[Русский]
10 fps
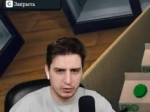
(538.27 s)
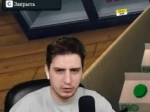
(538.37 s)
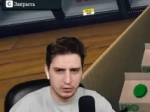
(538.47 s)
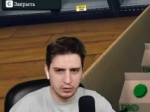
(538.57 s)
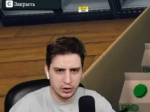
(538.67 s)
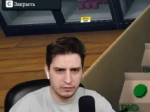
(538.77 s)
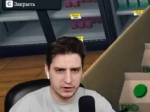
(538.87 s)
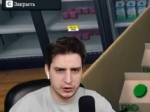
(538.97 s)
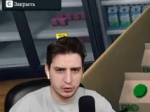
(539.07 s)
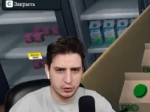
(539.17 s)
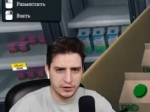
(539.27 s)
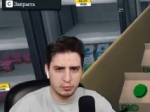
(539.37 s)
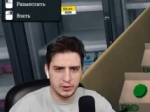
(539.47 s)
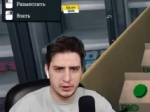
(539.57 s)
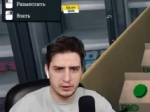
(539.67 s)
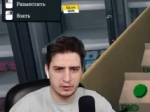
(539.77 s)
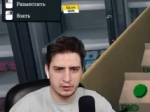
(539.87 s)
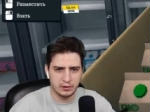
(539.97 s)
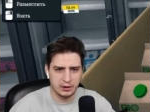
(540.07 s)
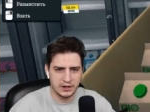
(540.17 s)
А что, весь сок раскупили?
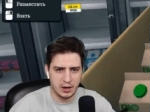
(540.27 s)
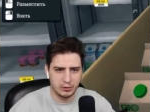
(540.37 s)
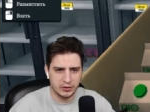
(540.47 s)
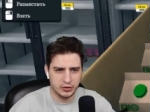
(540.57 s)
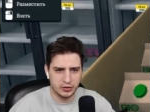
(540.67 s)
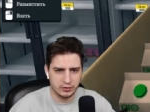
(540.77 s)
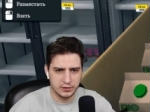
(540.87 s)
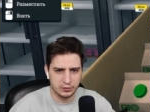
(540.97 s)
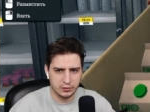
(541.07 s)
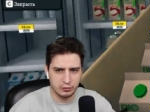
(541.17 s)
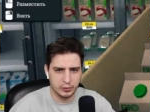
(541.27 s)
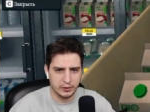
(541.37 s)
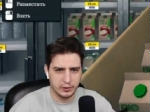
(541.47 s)
Это яблочный. Все, супер.